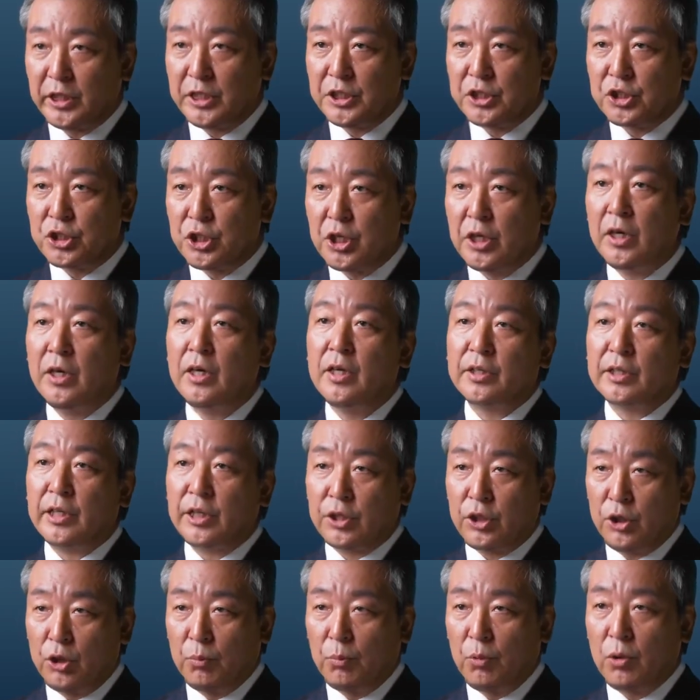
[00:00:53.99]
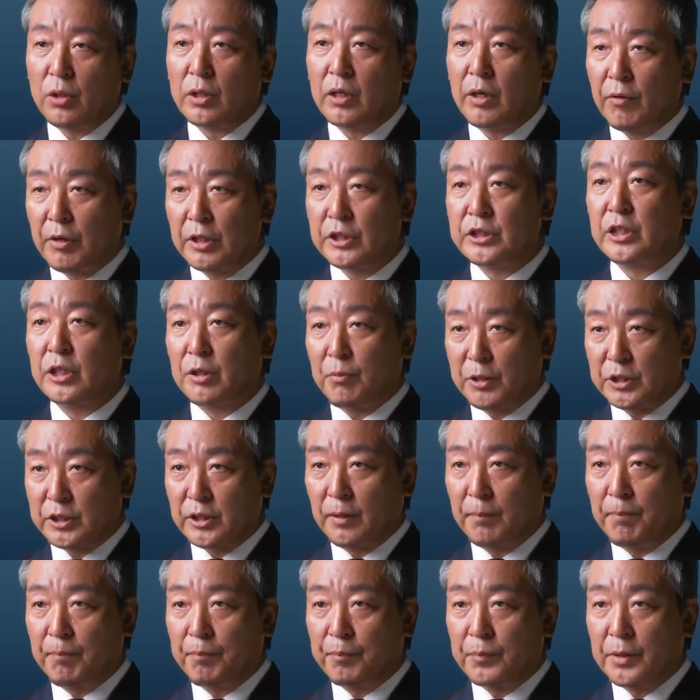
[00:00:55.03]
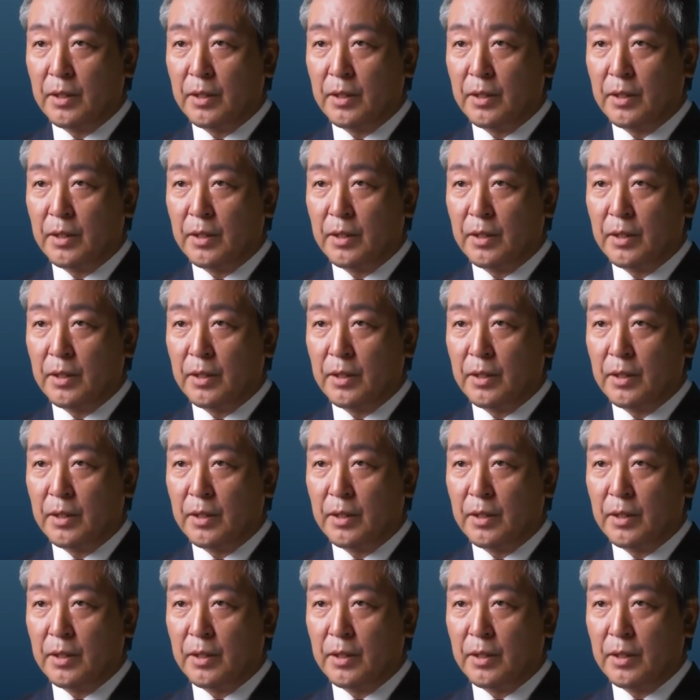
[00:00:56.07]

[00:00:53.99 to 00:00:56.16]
演し激論も交わしてきました